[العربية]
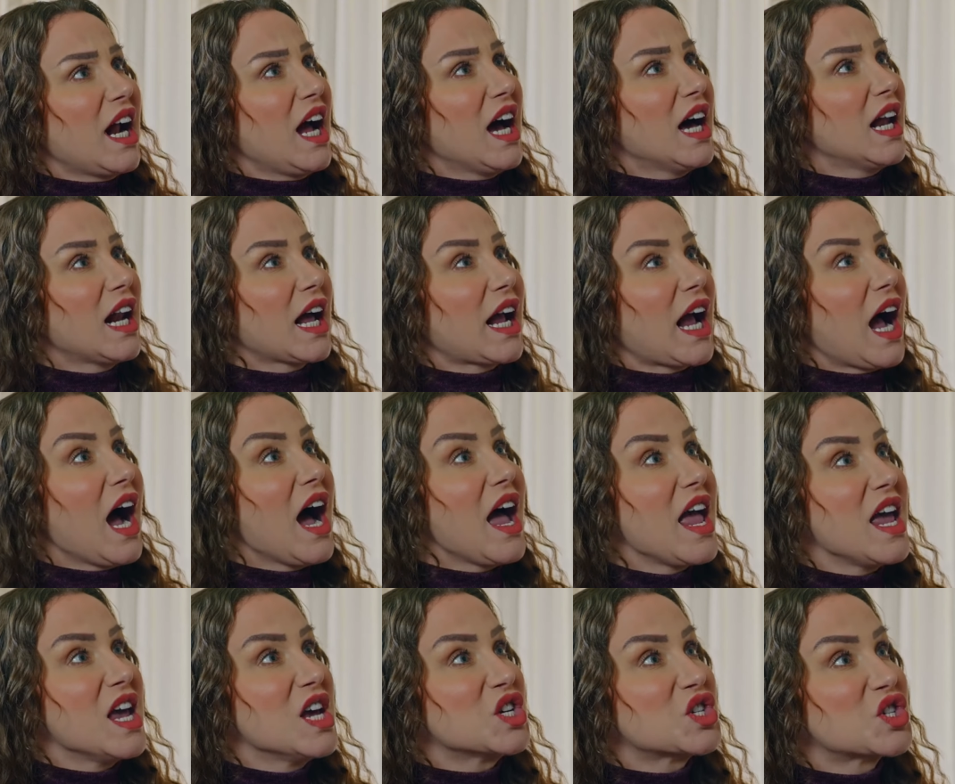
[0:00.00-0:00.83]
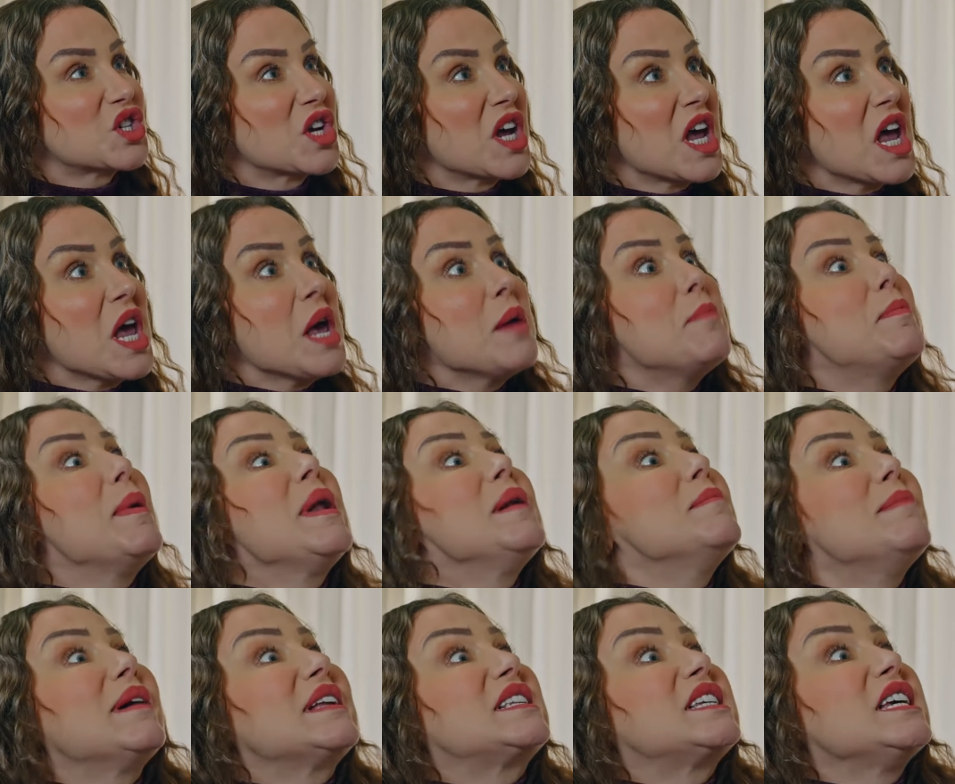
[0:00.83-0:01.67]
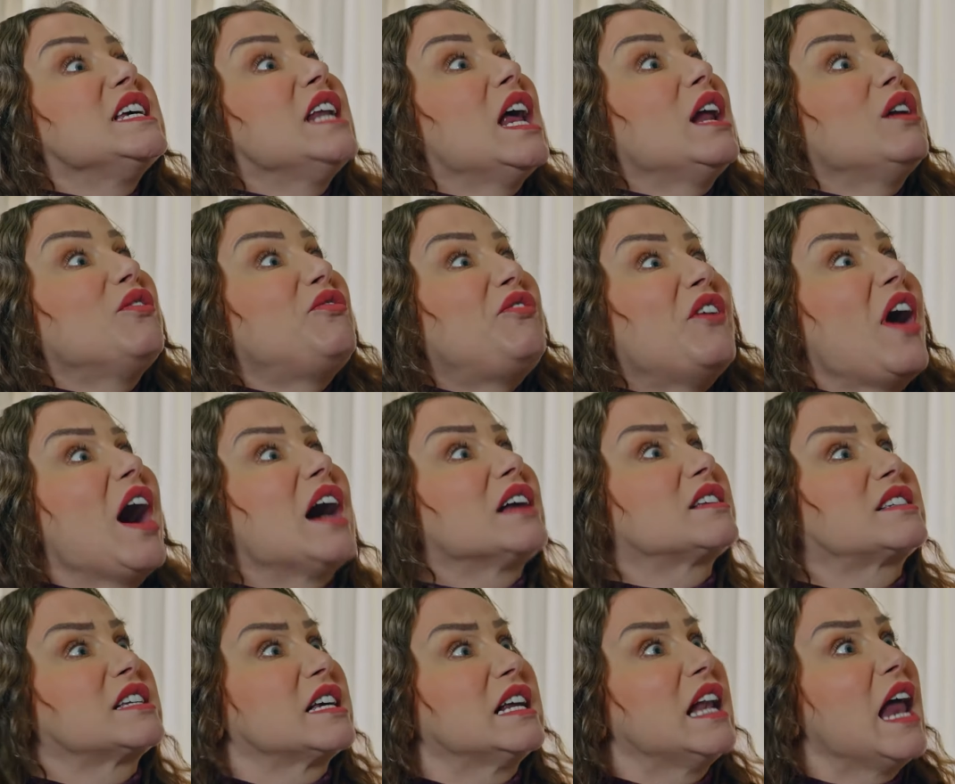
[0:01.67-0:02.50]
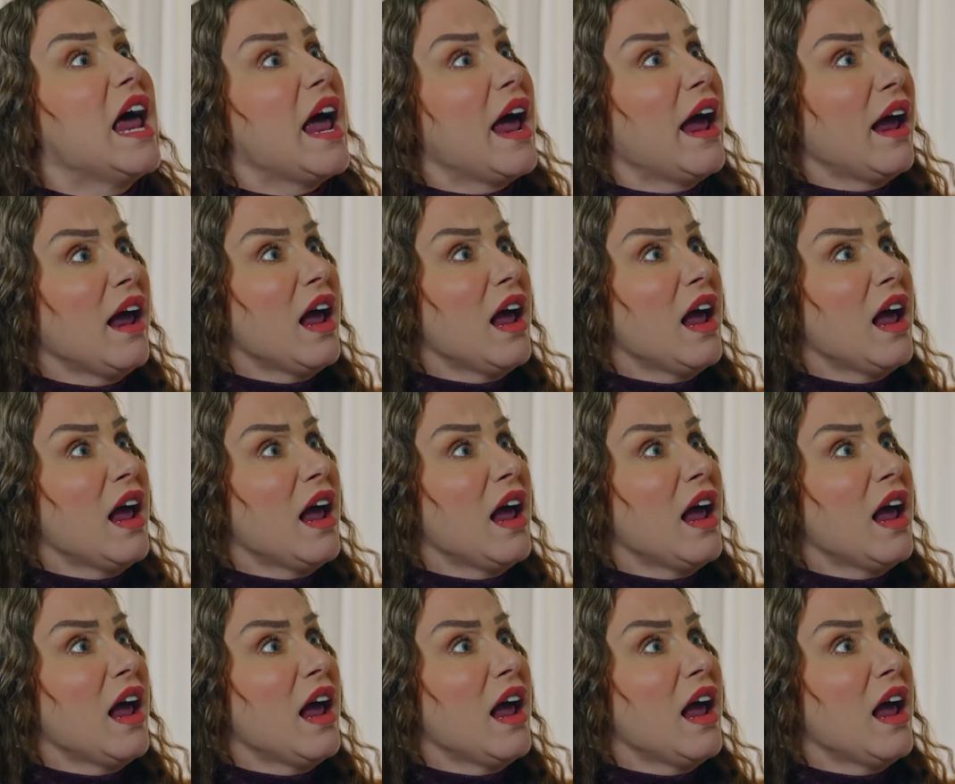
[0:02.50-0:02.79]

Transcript: حالك عايش؟ بالمدينة الفاضلة